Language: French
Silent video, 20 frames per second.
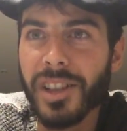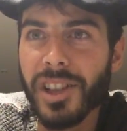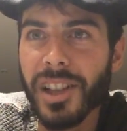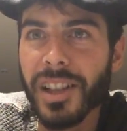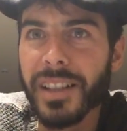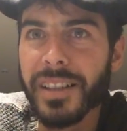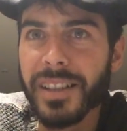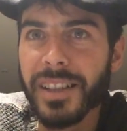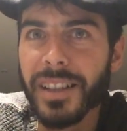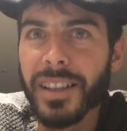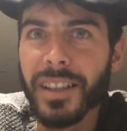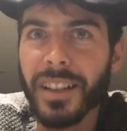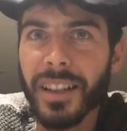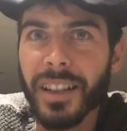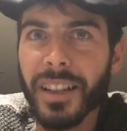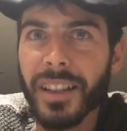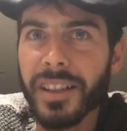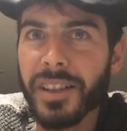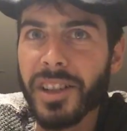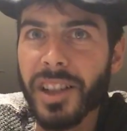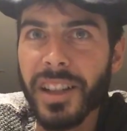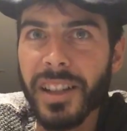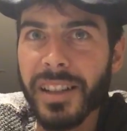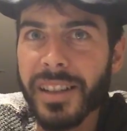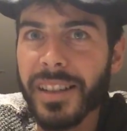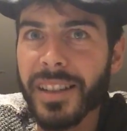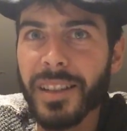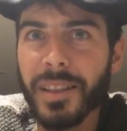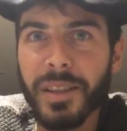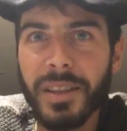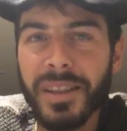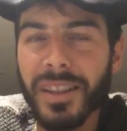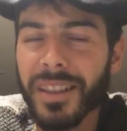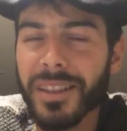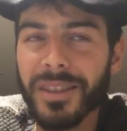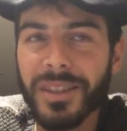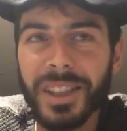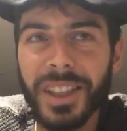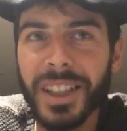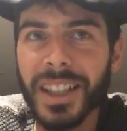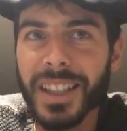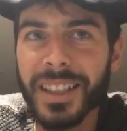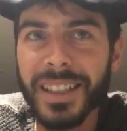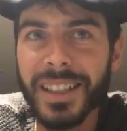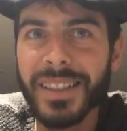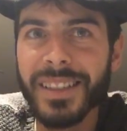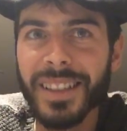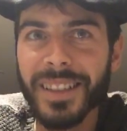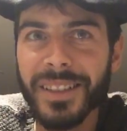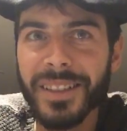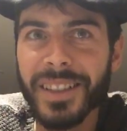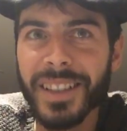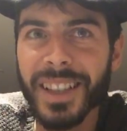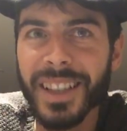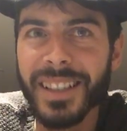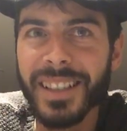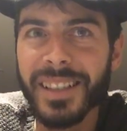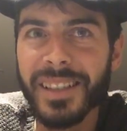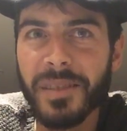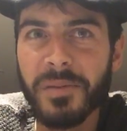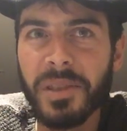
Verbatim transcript: J'ai laissé, euh, laissé sans donner d'indice, sans donner d'indice.